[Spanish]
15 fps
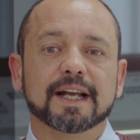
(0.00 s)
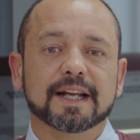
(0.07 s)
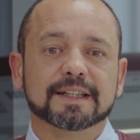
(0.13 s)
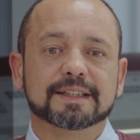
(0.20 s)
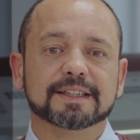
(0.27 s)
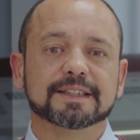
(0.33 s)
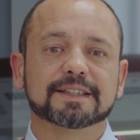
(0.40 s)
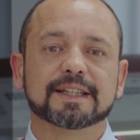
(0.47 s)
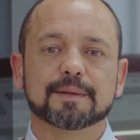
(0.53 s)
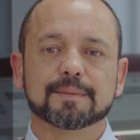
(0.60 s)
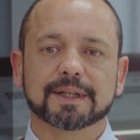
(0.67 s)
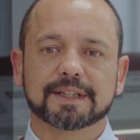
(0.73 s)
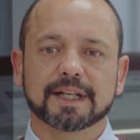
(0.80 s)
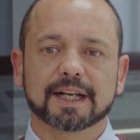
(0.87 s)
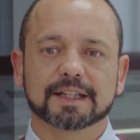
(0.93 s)
en
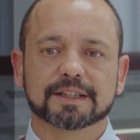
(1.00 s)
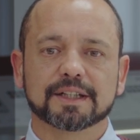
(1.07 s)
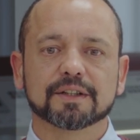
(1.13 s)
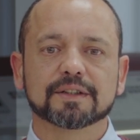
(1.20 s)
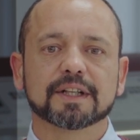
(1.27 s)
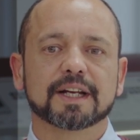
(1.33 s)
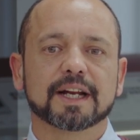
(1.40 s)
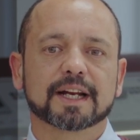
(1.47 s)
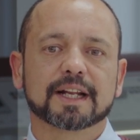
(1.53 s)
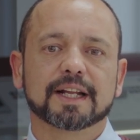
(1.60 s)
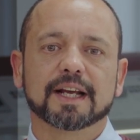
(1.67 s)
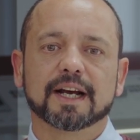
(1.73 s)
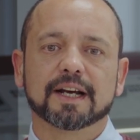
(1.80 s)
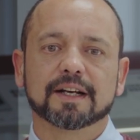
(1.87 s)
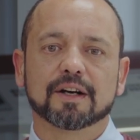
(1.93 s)
sistemas de gestión de
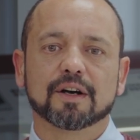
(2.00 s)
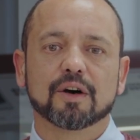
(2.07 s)
energía